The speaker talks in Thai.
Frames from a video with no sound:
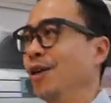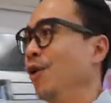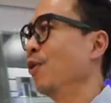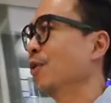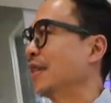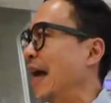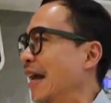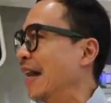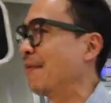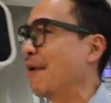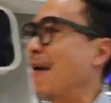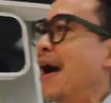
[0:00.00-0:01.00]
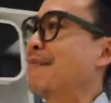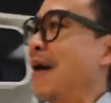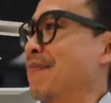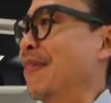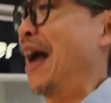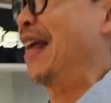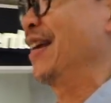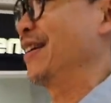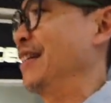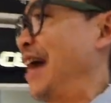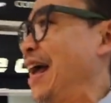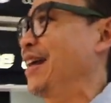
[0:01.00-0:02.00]
ลุงใส่อะไรบ้างแบบไหน
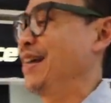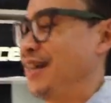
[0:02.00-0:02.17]
นะ